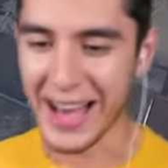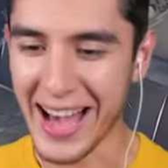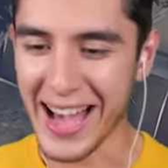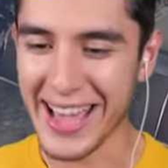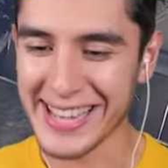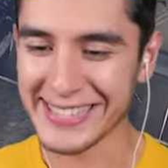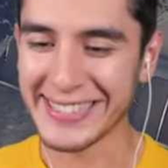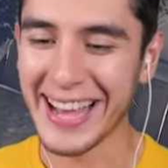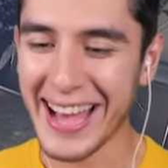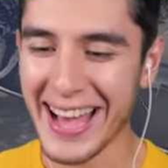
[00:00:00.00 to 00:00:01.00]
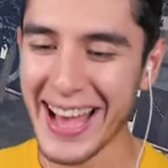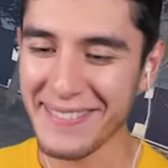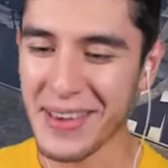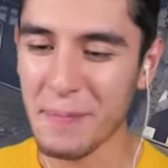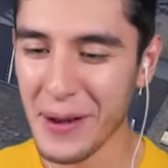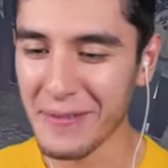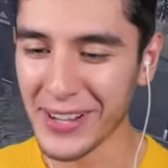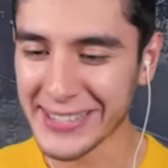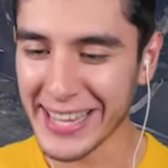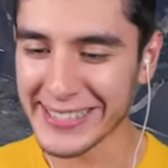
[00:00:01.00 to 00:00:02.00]
Ahí está, mi
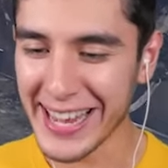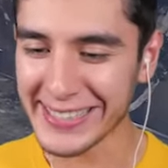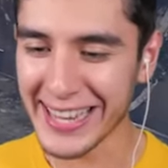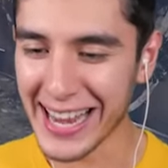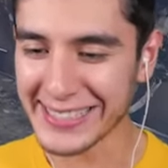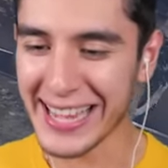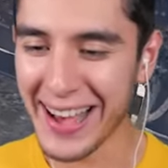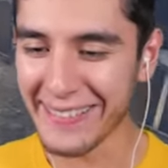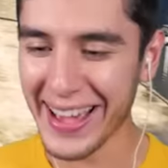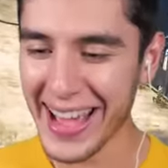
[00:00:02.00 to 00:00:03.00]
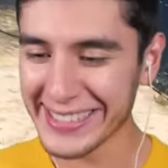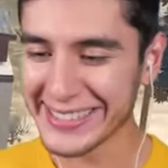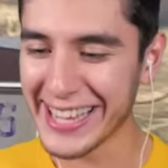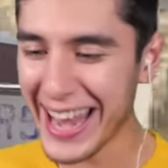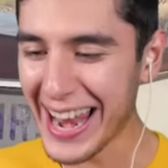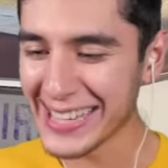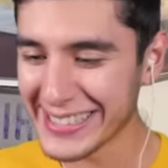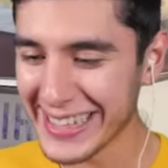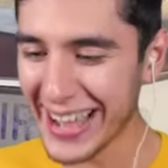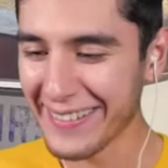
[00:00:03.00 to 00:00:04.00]
primo César se la sabe, ¿eh? se la
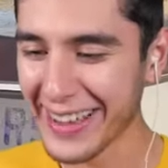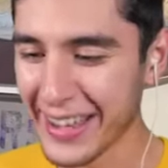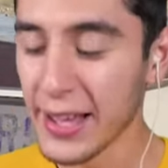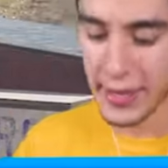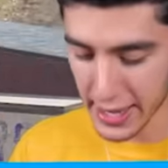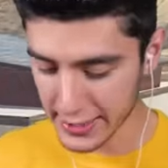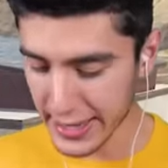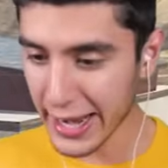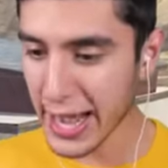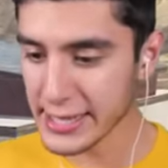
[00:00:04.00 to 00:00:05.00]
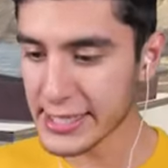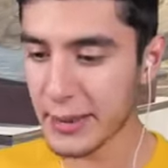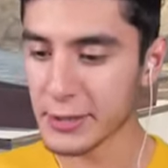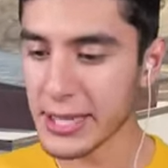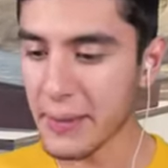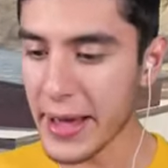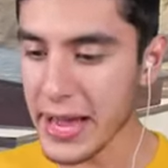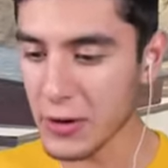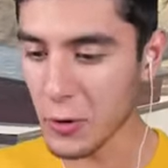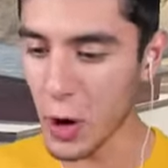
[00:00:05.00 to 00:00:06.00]
sabe. Desenganchamos el
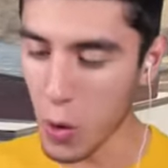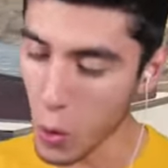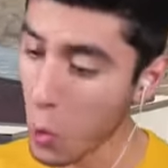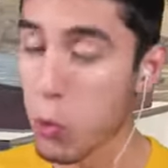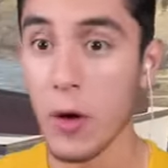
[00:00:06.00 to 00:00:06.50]
vehículo. ¡uh!